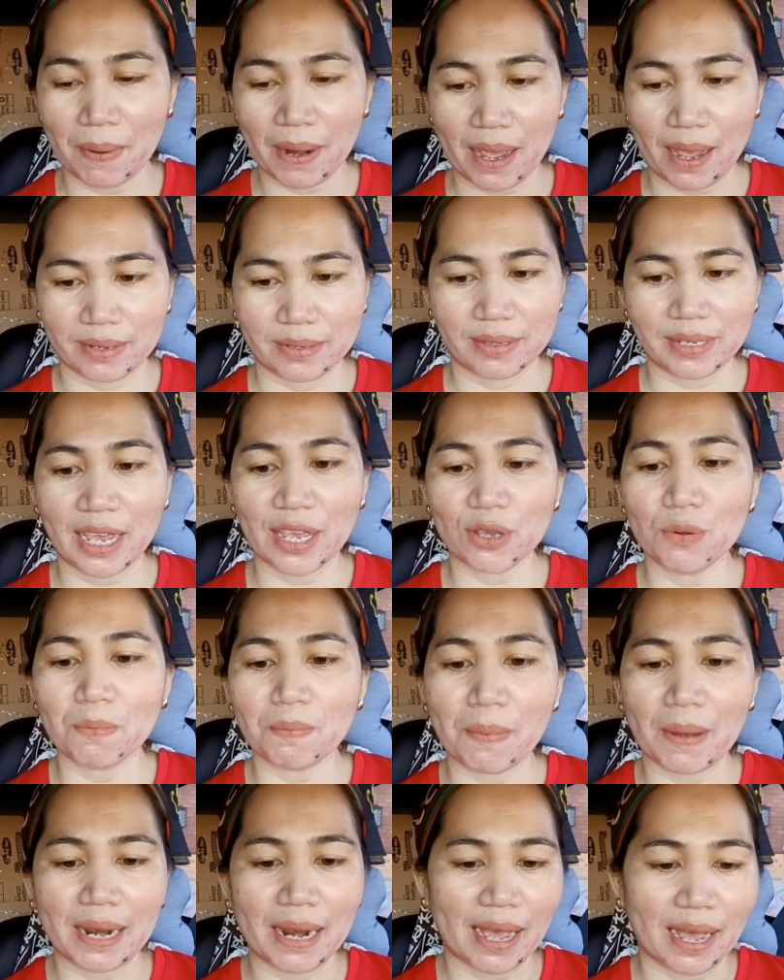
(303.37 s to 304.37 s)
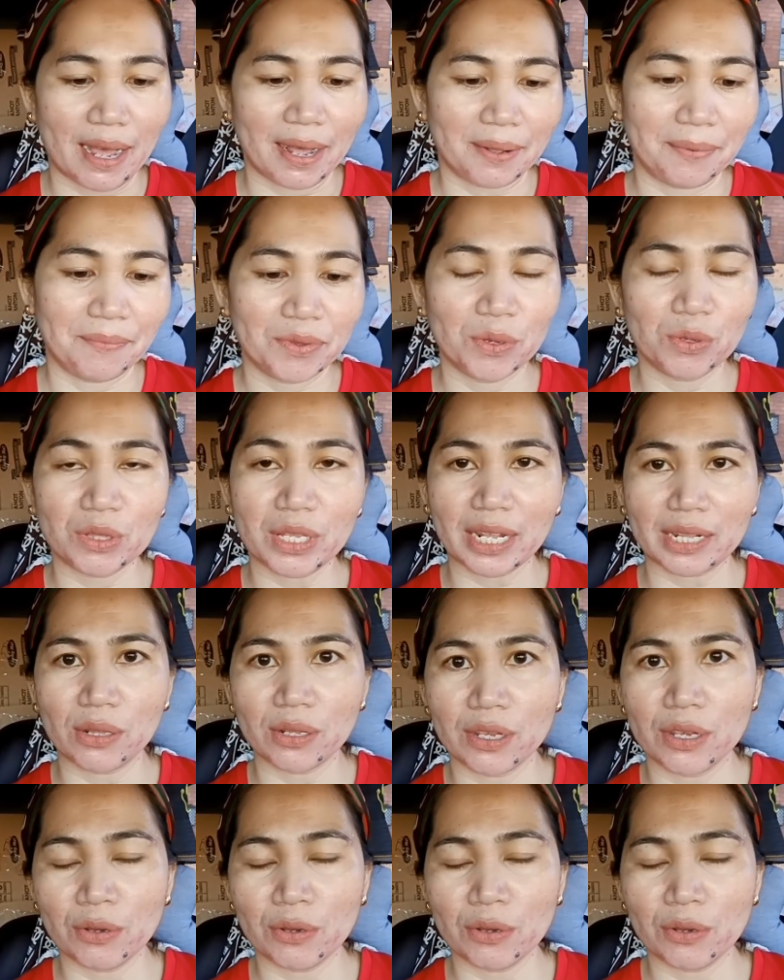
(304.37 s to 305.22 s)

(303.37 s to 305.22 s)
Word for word: plus. Ayun pala, yung, tat